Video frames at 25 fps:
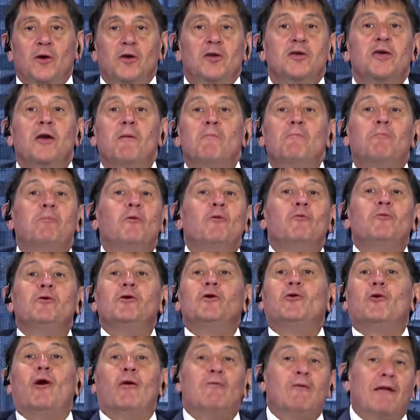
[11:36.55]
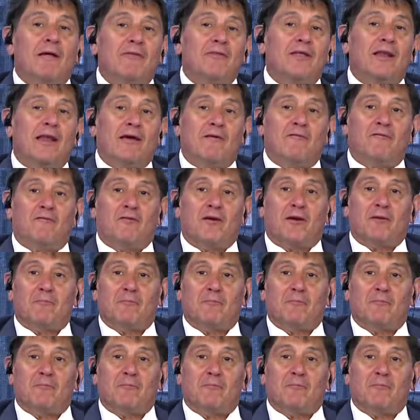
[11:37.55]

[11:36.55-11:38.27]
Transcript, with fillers: y en público hablan de la enfermera.